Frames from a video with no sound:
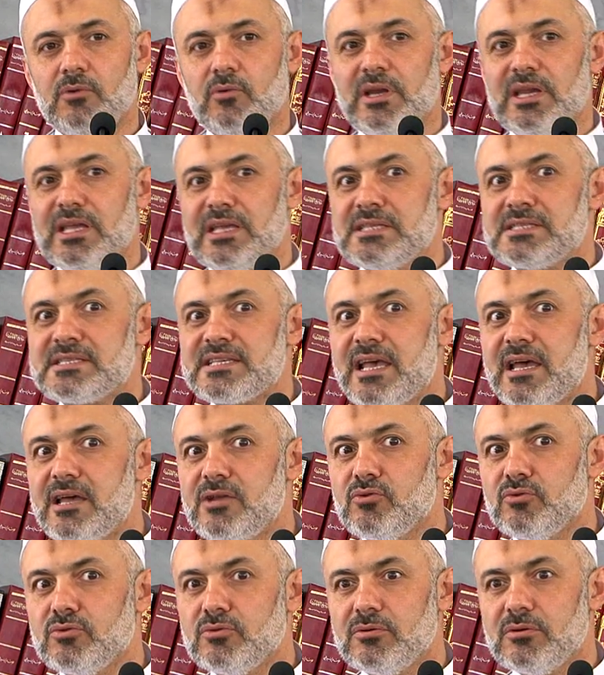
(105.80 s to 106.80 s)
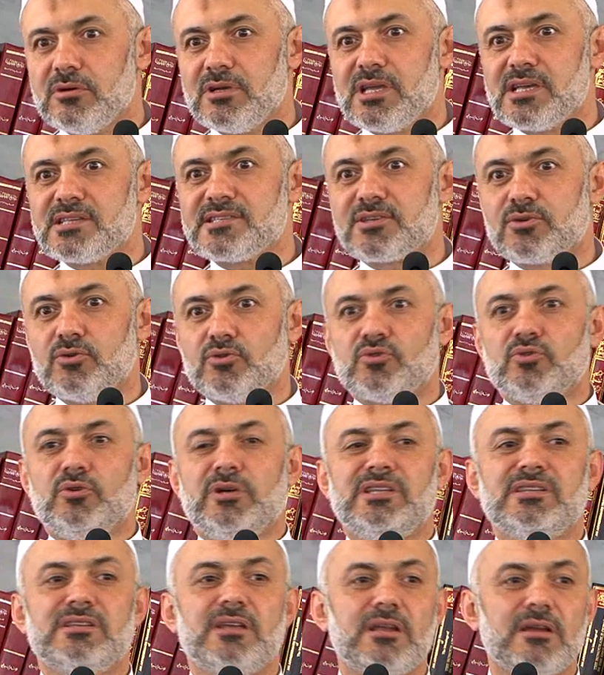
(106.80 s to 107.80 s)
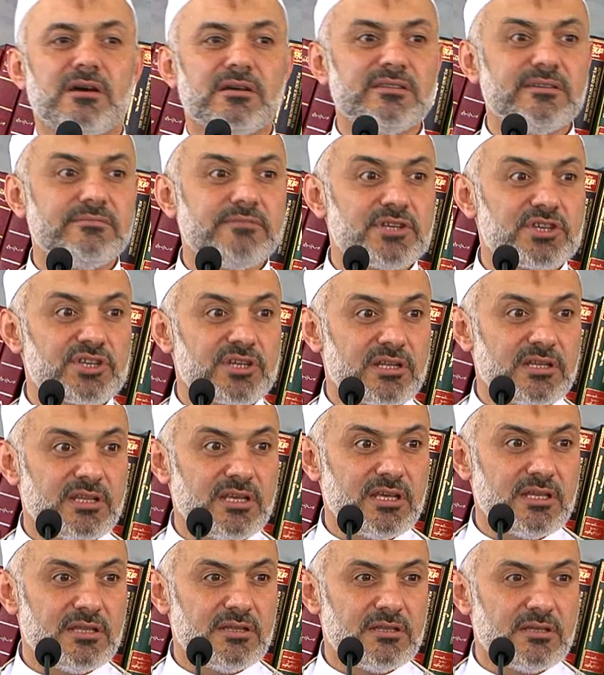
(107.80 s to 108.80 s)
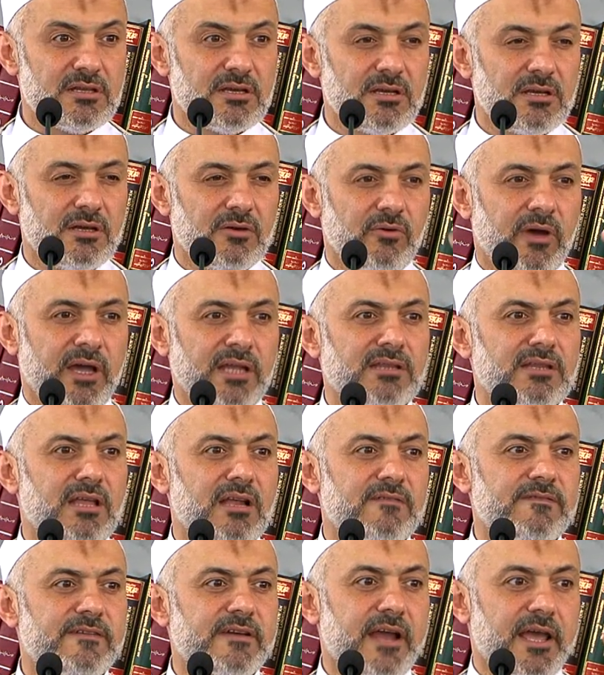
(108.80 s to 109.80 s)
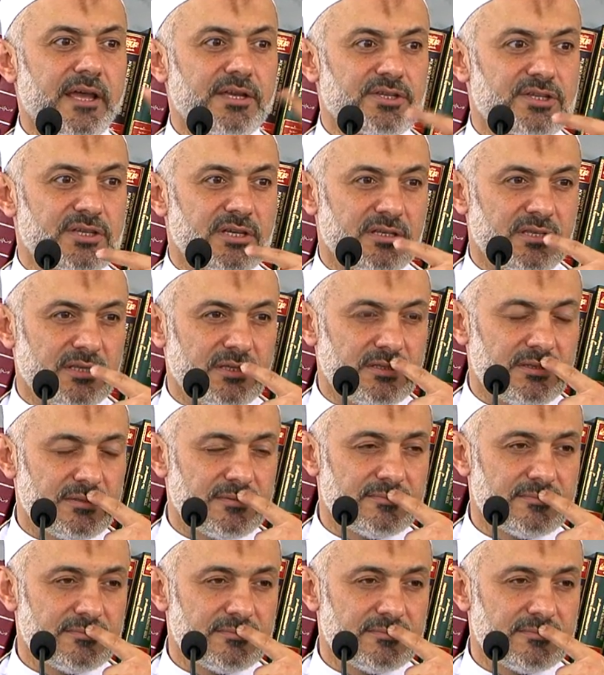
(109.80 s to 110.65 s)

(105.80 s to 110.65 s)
والإنسان يسقط عند الغضب الشديد وعند الفرح الشديد